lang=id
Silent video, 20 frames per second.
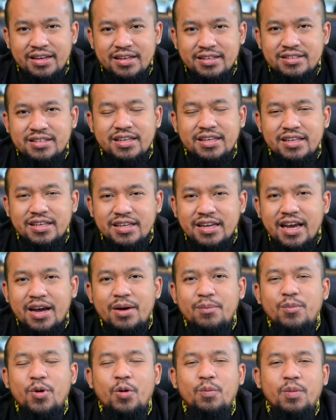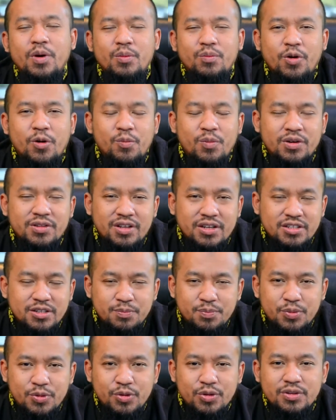sehingga momen-momen
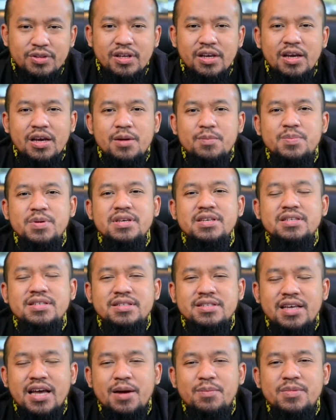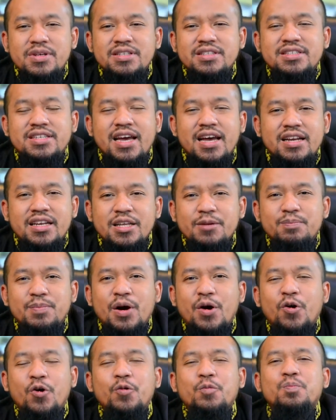tersebut bisa menjadi
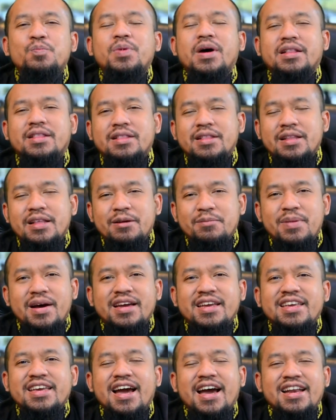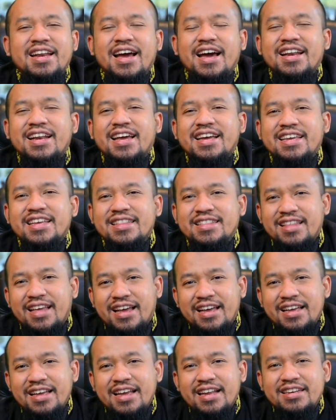pengobat bagi anak-anak kita
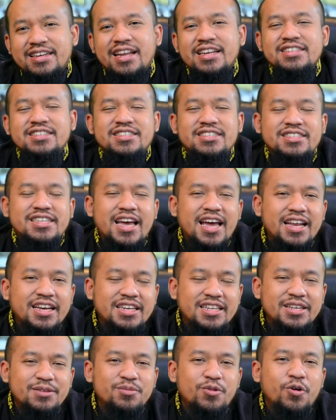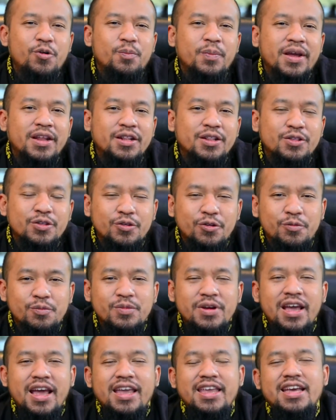dan jadi
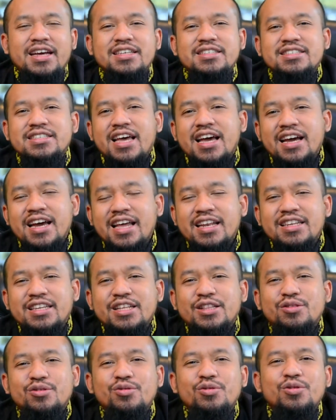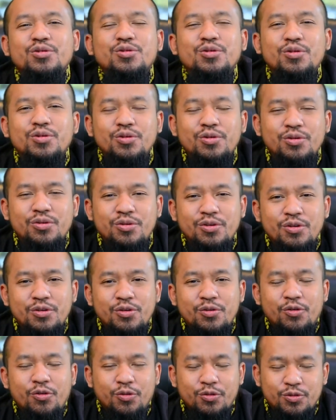momentum yang sangat ditunggu-tunggu
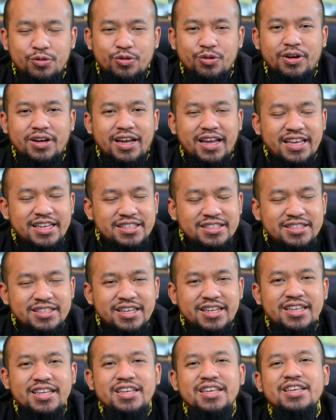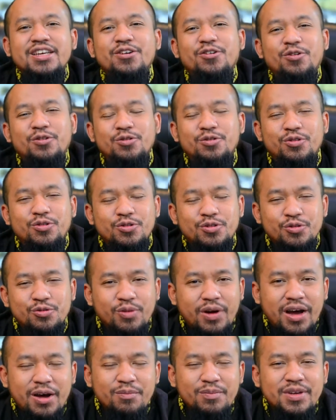untuk istri, untuk
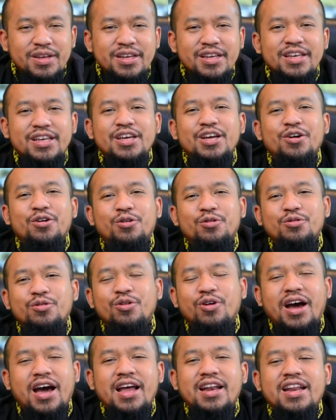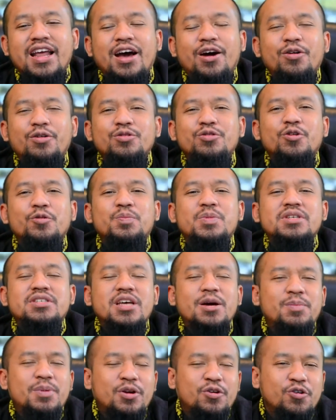suami, untuk anak untuk
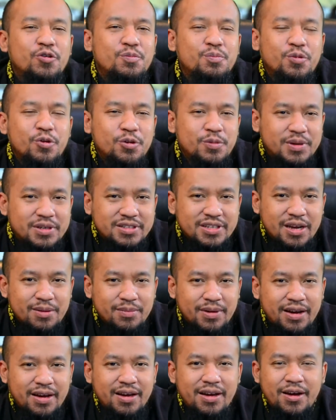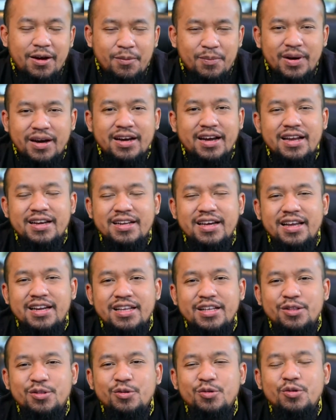bisa berkumpul bersama. Maka
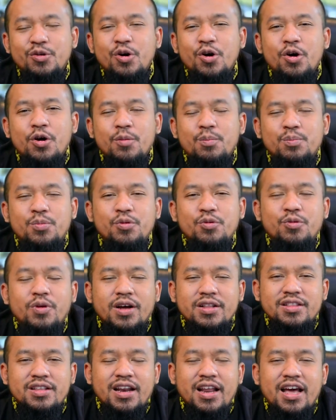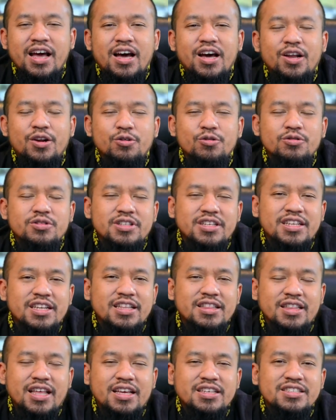dari itu buatlah
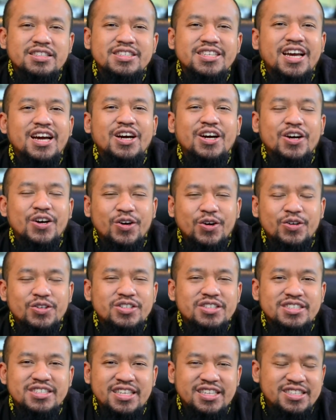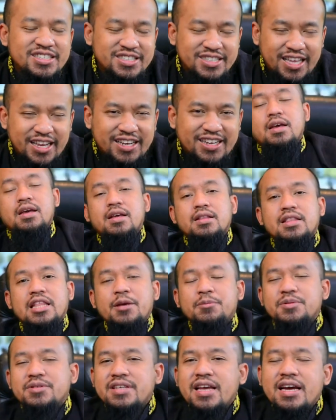rutinitas yang konsisten.
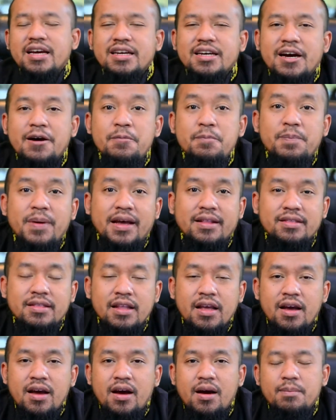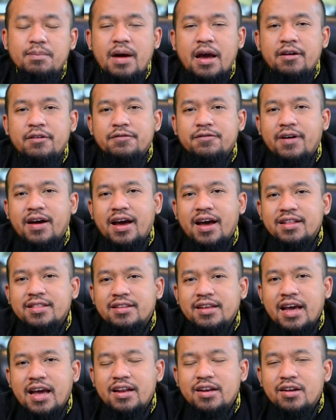Tips yang keempat,
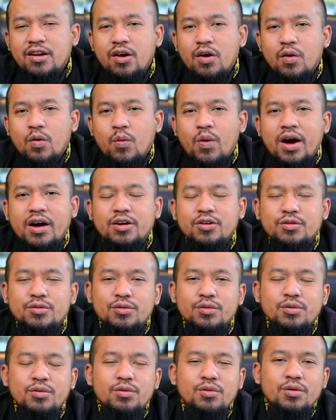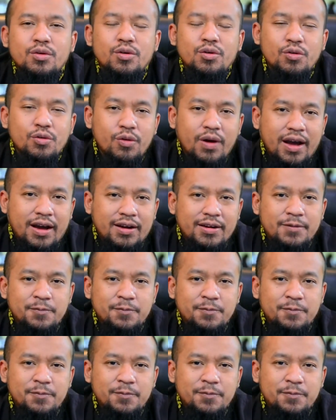manfaatkan waktu luang.